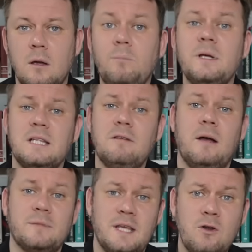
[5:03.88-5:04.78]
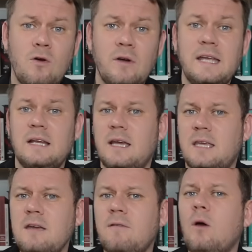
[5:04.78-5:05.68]
По словам Царева, Илья
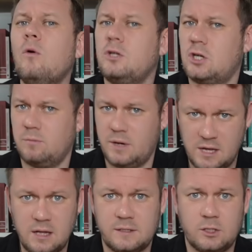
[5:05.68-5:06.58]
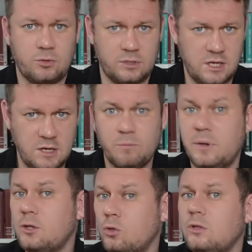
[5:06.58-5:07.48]
Кива очень боялся, что за ним
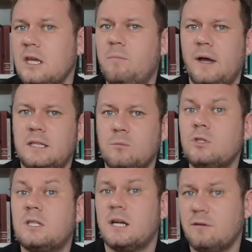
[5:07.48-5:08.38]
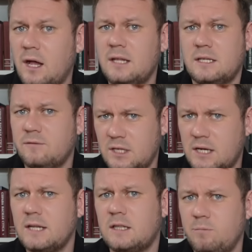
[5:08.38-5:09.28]
придут, и поэтому скрывался в
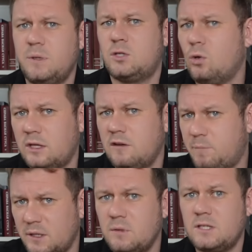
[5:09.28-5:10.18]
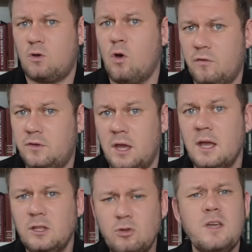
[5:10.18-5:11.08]
закрытом поселке в Подмосковье,
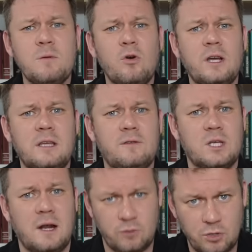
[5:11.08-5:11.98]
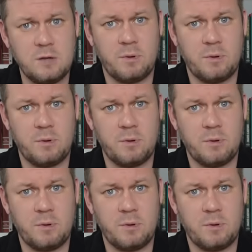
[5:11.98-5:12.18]
но ему это все равно не